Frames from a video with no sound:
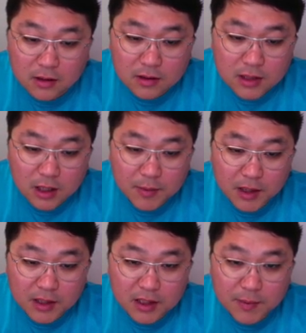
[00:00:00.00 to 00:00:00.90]
그 다음에
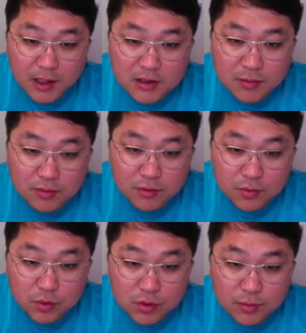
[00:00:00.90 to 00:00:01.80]
200 제품
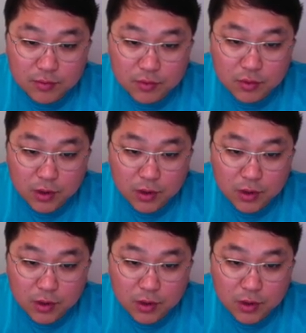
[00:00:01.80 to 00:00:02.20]
요 제품도